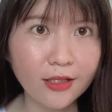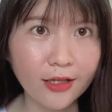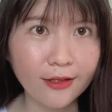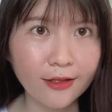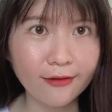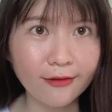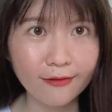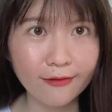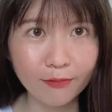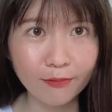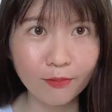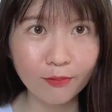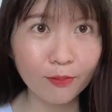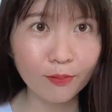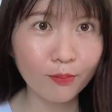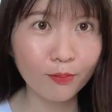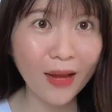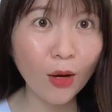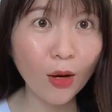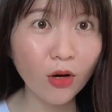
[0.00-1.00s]
nó sẽ
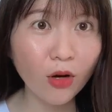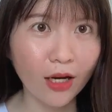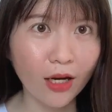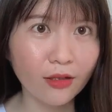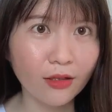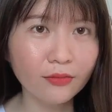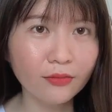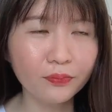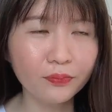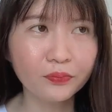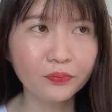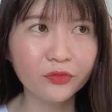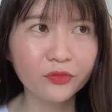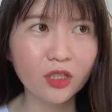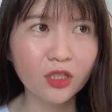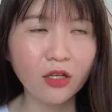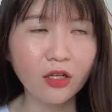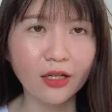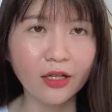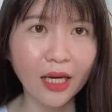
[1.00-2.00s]
báo lệnh
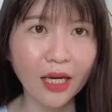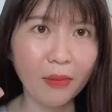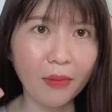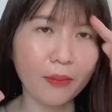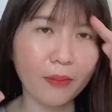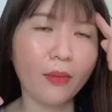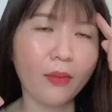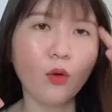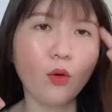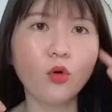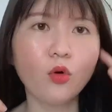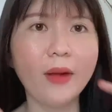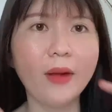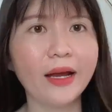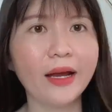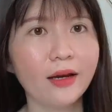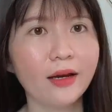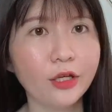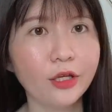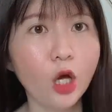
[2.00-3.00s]
cho những cái mạch máu của
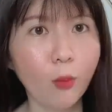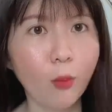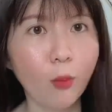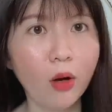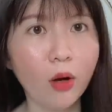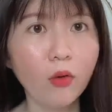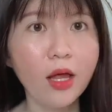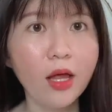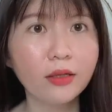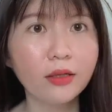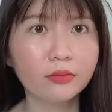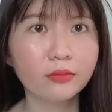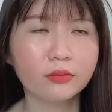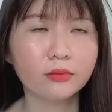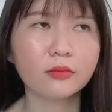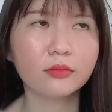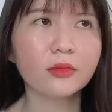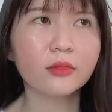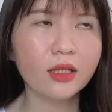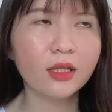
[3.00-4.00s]
bạn là dồn máu lên
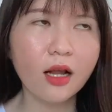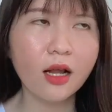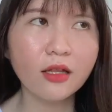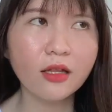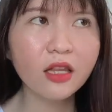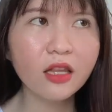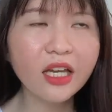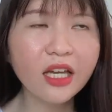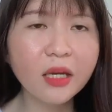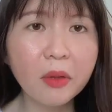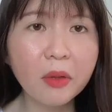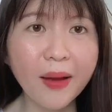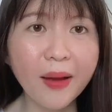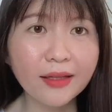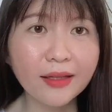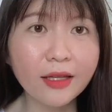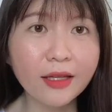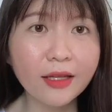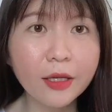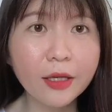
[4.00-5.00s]
thì khi mà
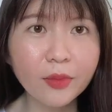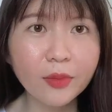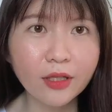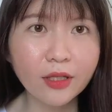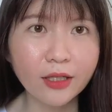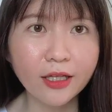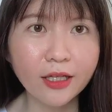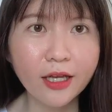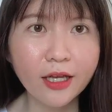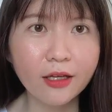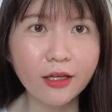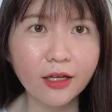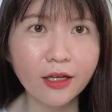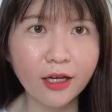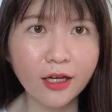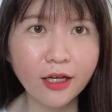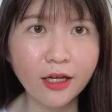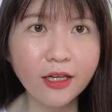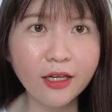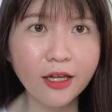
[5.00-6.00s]
bạn tiêm thì cái dây,
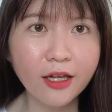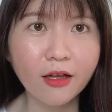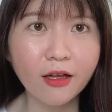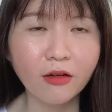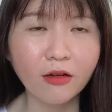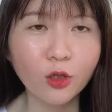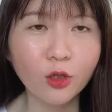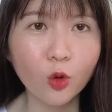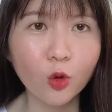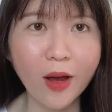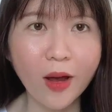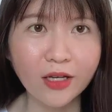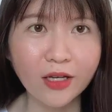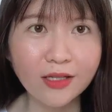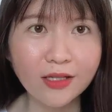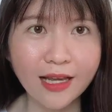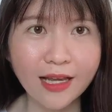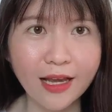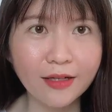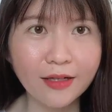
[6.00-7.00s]
cái dây thần kinh của bạn nó
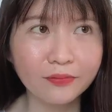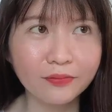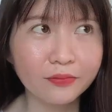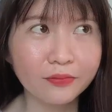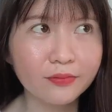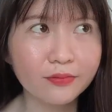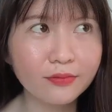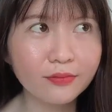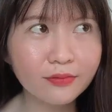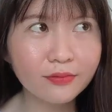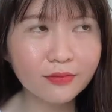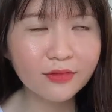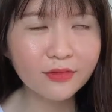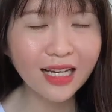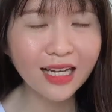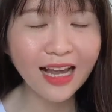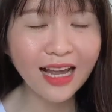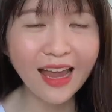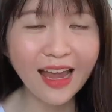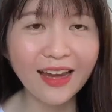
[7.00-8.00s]
sẽ
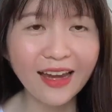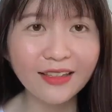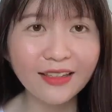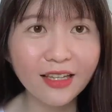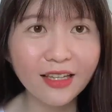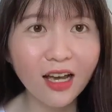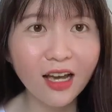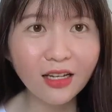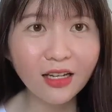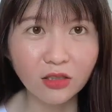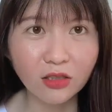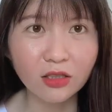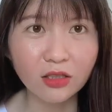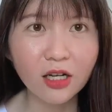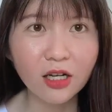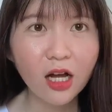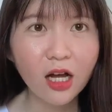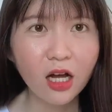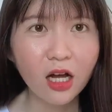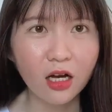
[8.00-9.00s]
hạn chế được
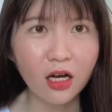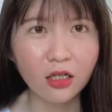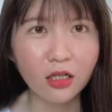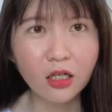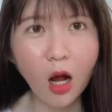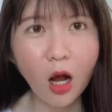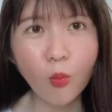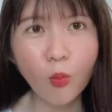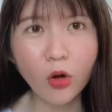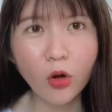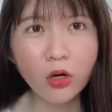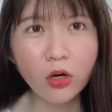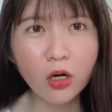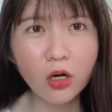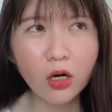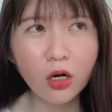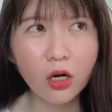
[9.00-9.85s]
nó không có